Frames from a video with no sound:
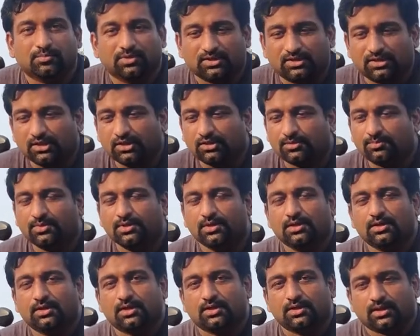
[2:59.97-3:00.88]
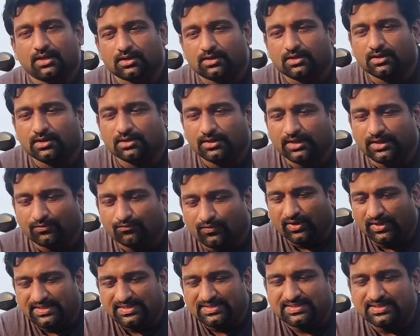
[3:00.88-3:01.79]
मतलब अगर
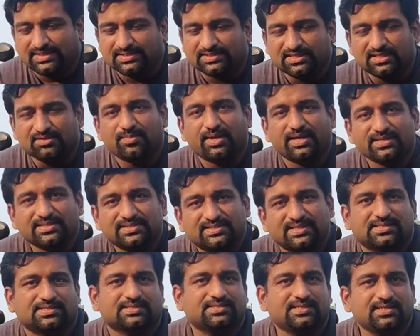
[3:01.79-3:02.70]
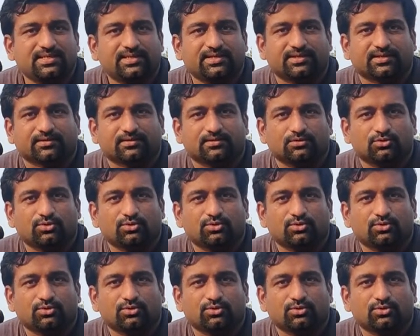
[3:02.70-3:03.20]
160 बाई सिक्सटी है